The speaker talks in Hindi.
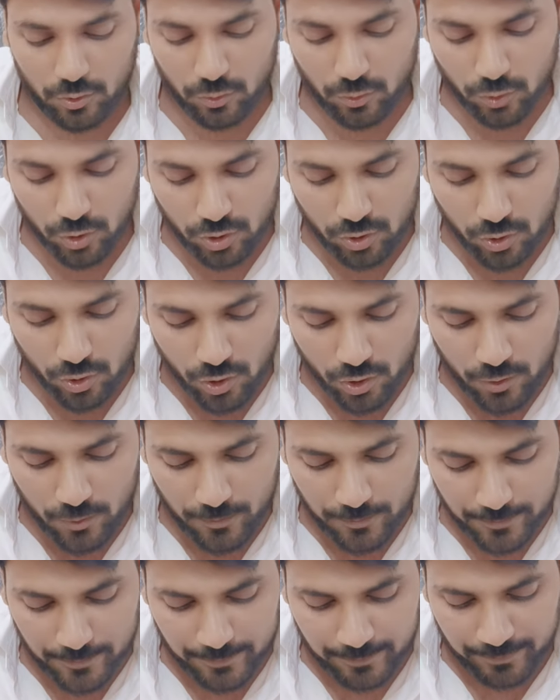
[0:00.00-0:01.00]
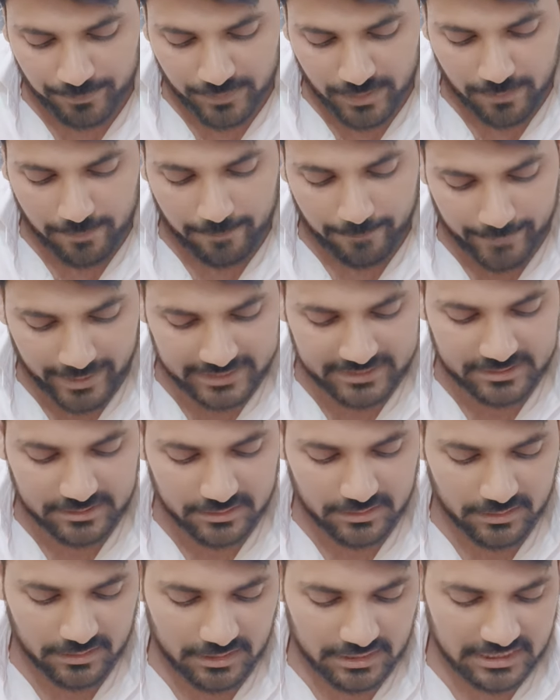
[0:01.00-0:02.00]
रोको मत
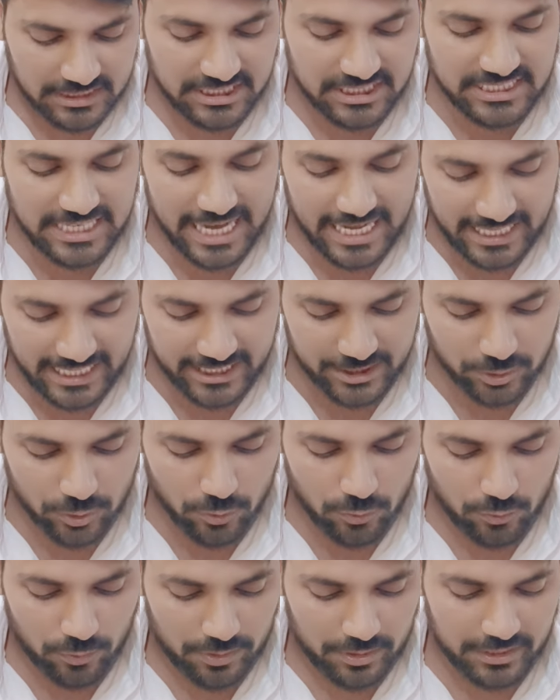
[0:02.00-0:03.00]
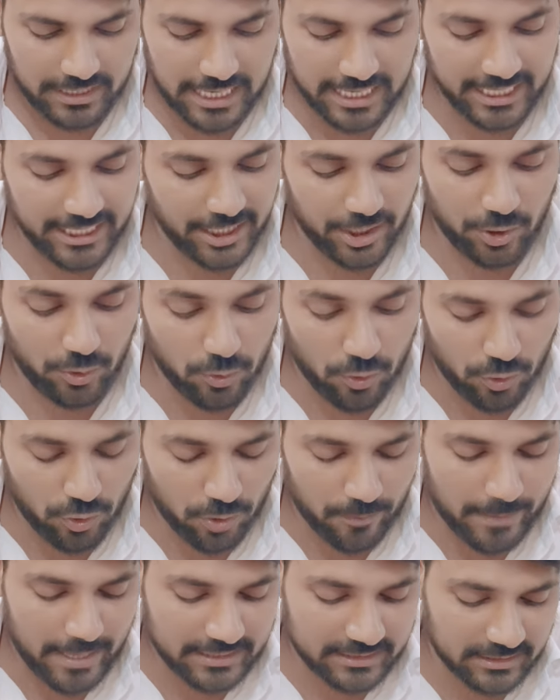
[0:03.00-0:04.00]
जाने दो यानी कि
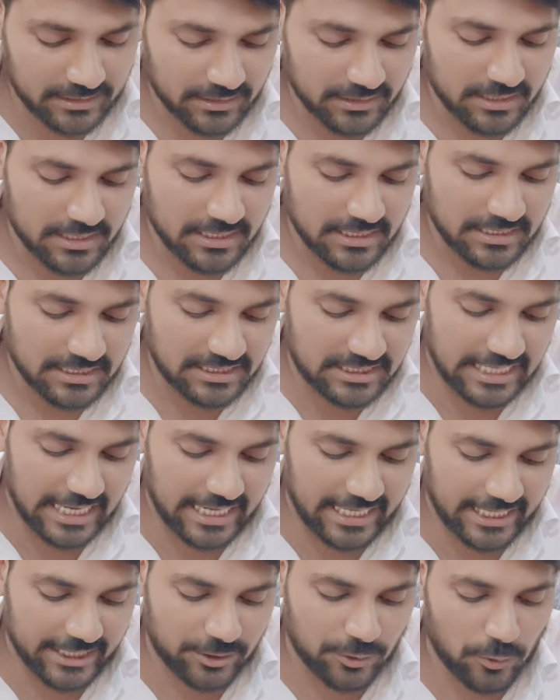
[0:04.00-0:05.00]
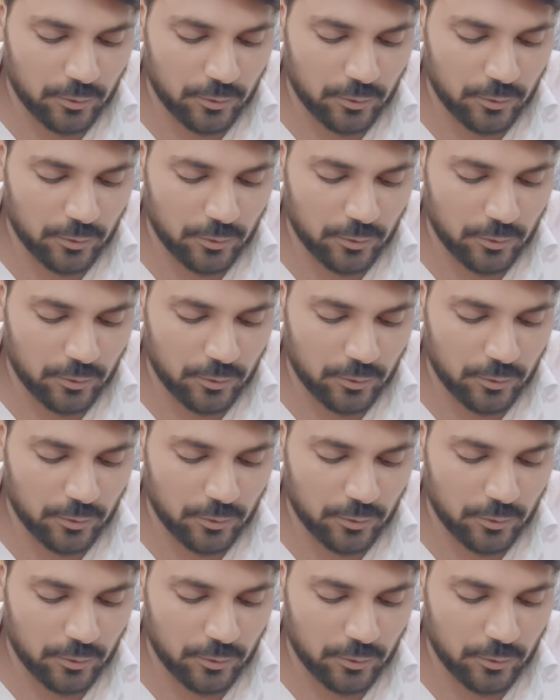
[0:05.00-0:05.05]
रोको मत जाने